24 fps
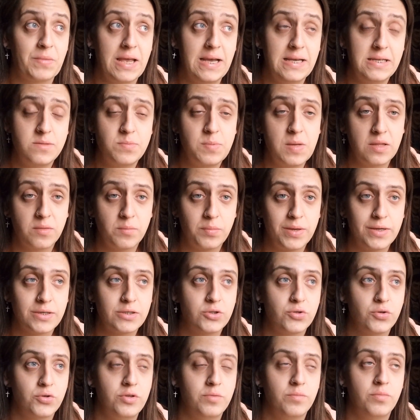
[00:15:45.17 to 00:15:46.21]
А если бы я, например,
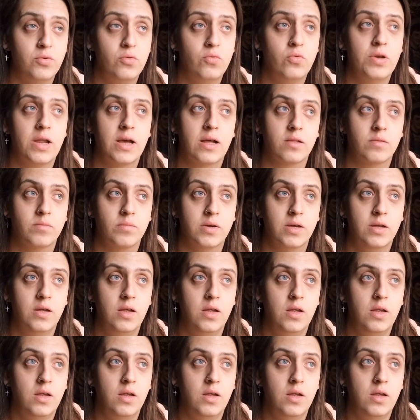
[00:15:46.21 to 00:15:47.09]
сегодня бы гулял бы?